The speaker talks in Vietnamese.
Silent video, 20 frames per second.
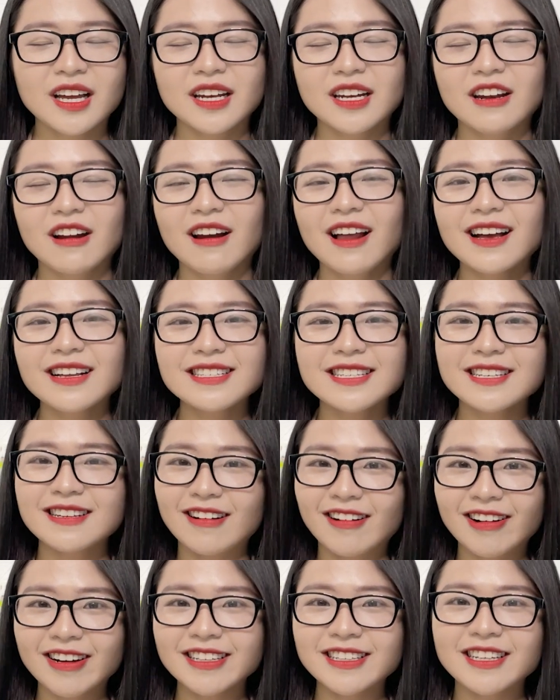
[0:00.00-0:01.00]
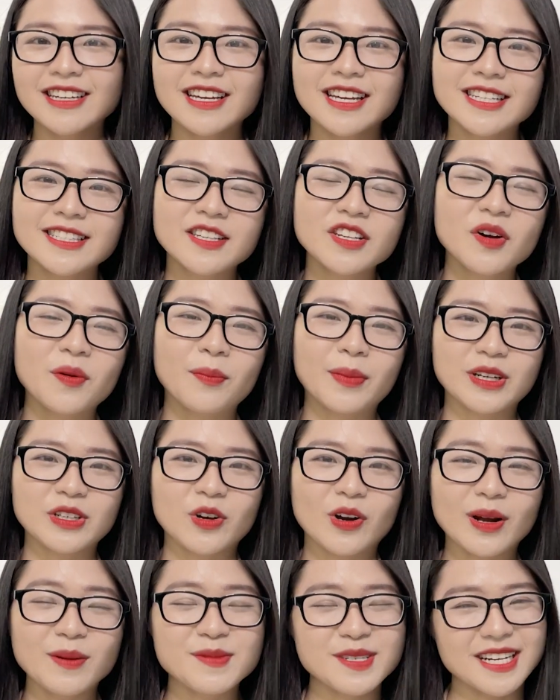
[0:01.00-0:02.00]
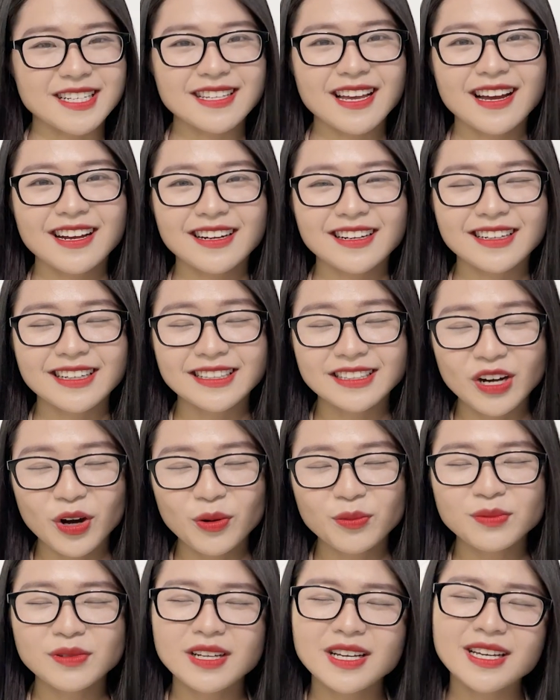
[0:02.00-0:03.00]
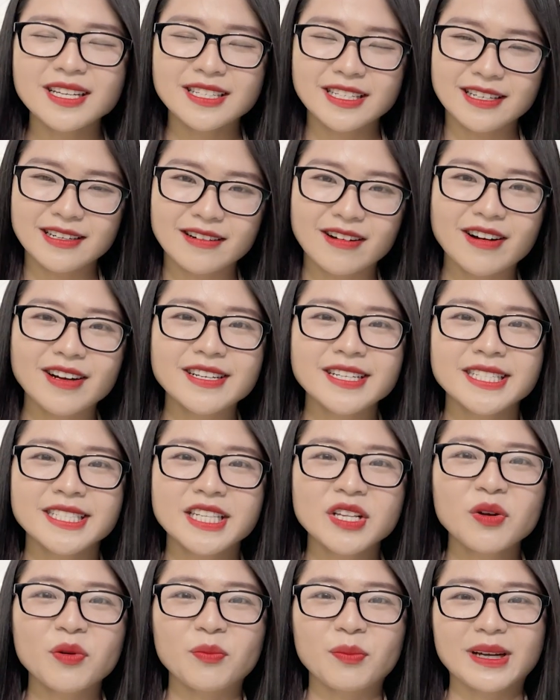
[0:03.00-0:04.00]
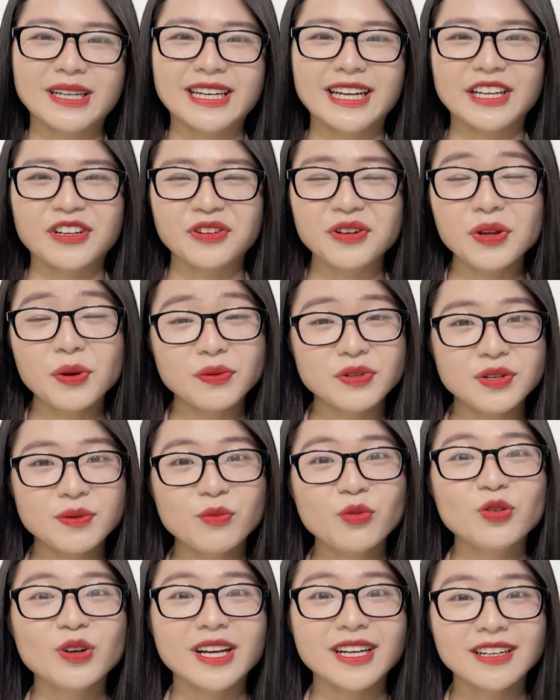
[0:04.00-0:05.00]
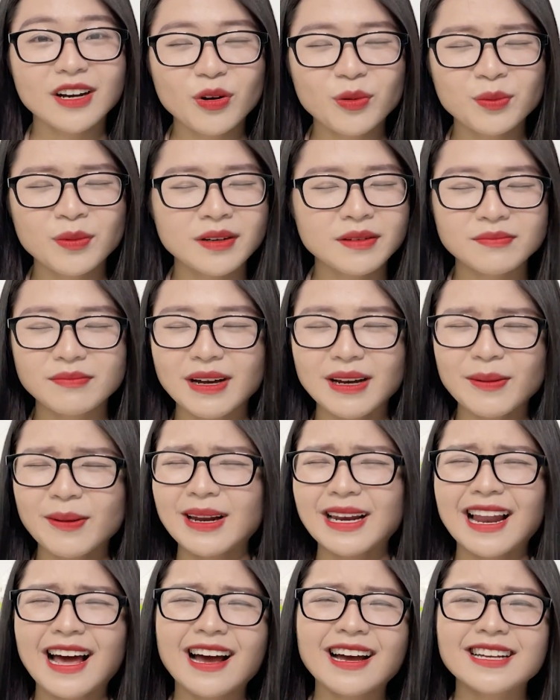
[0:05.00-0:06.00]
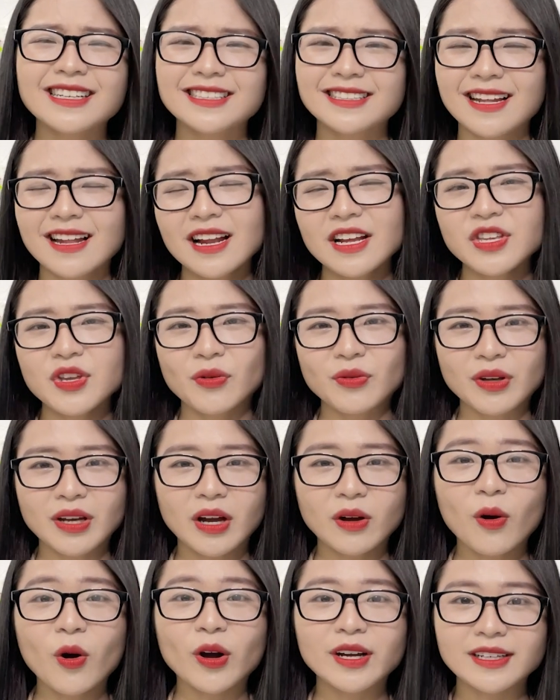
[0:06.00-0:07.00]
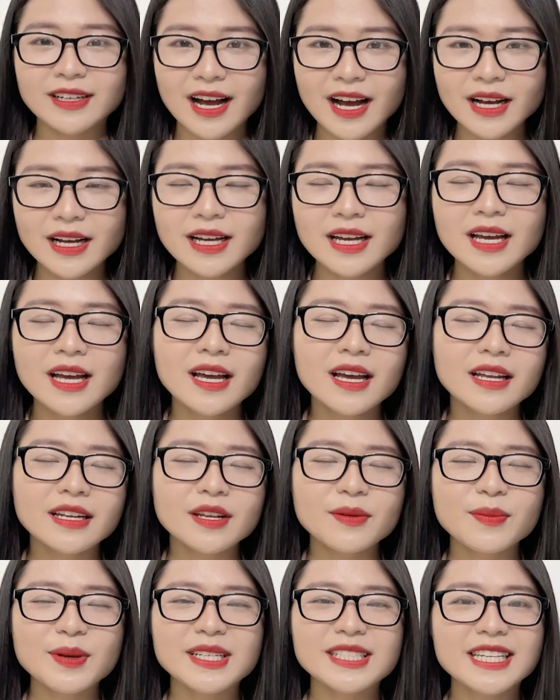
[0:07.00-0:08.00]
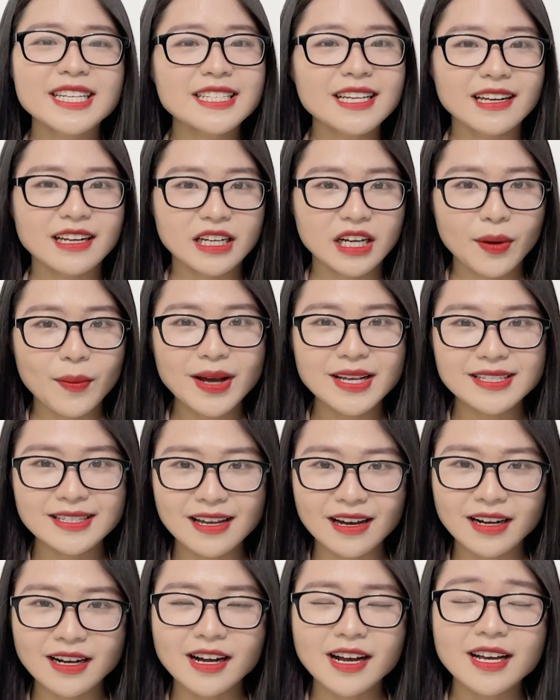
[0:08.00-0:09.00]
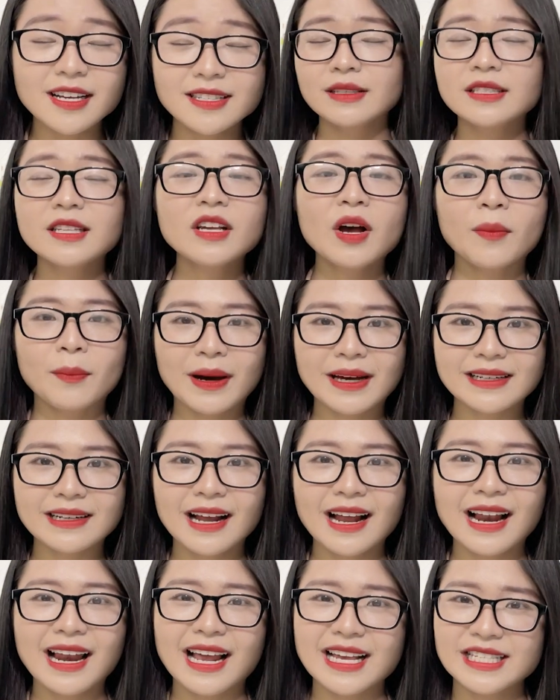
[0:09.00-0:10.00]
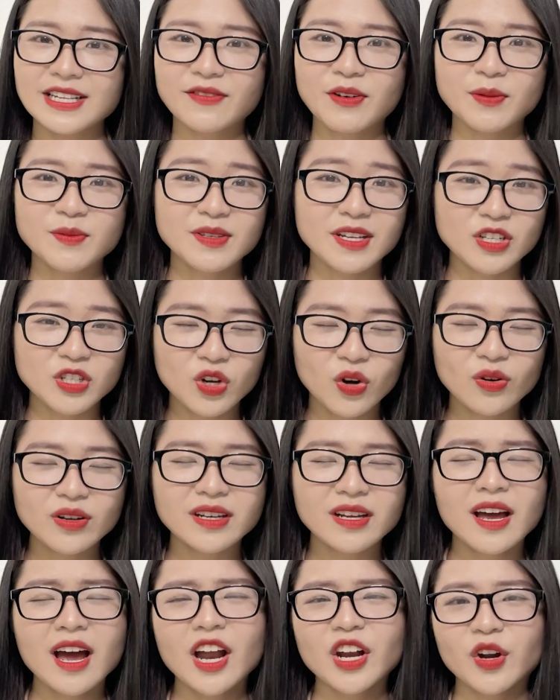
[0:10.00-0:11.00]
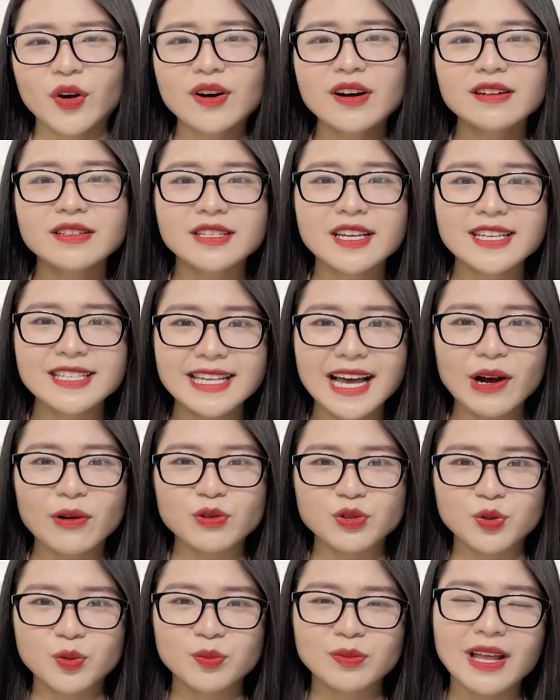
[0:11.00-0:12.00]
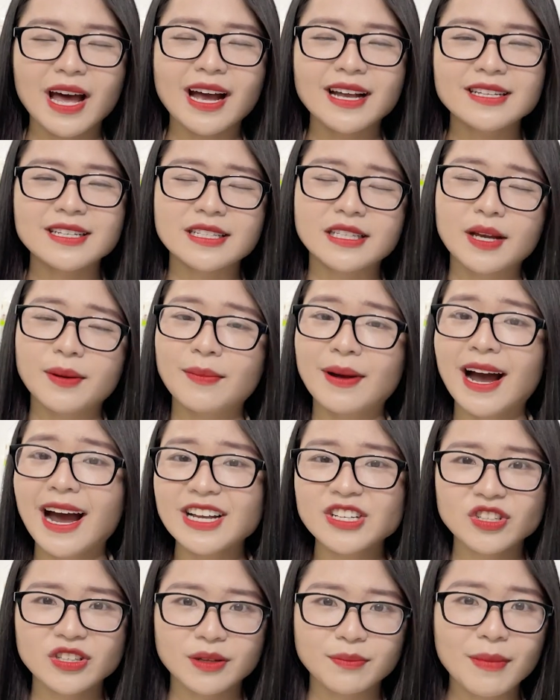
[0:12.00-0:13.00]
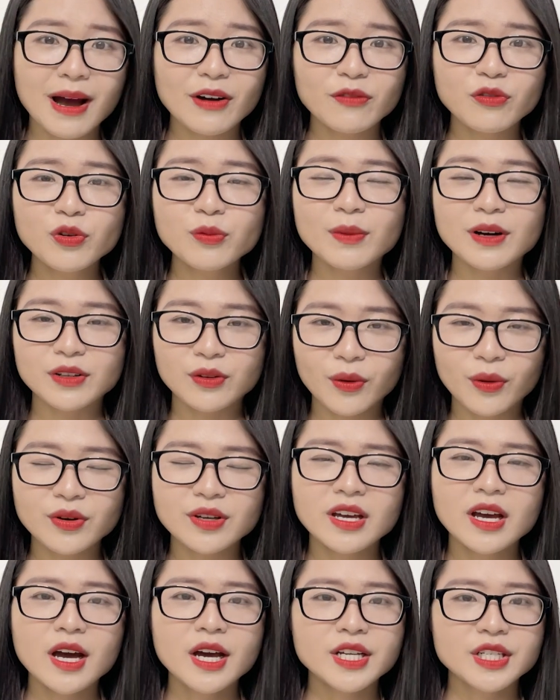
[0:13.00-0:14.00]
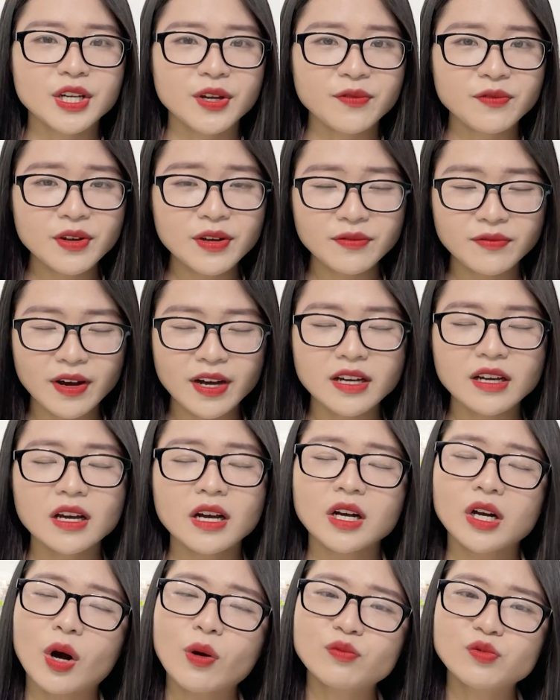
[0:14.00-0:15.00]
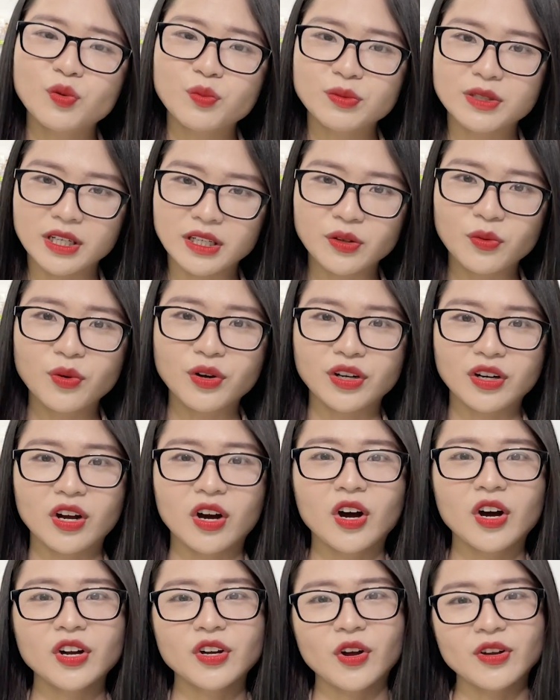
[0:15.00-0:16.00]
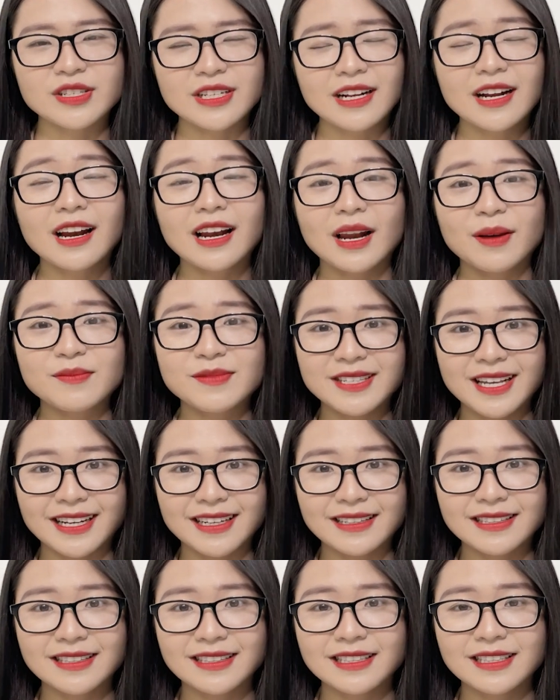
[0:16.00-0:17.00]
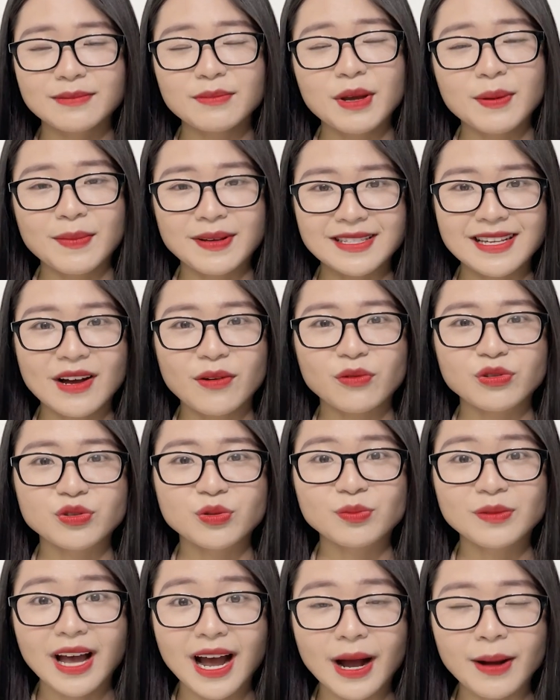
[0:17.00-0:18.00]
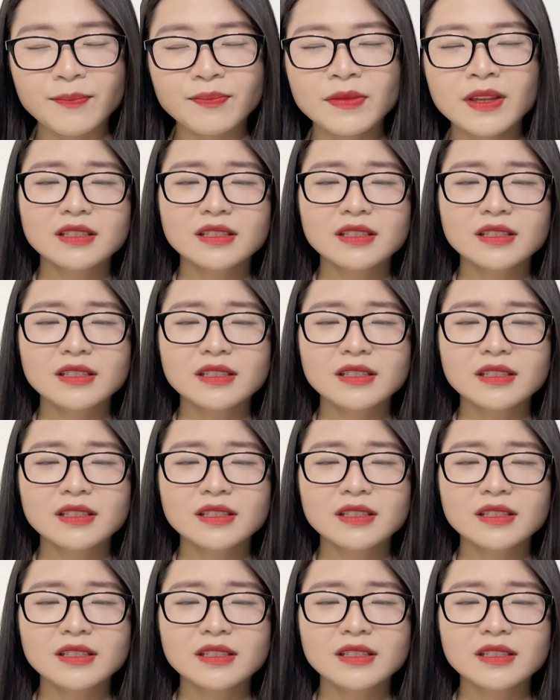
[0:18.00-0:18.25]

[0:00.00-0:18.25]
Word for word: Đó là: chị ơi, sữa rửa mặt có làm trắng da hay không? Chị ơi, sữa rửa mặt này có điều trị mụn hay không? Bla bla, rất là nhiều những cái câu hỏi khác. Thì mình xin trả lời các bạn rằng sữa rửa mặt là sản phẩm rửa trôi, nó ở trên da của chúng ta chỉ tầm 2 cho đến 3 phút mà thôi. Chính vì vậy, công dụng chính của nó đó chính là làm sạch bề mặt da của chúng ta.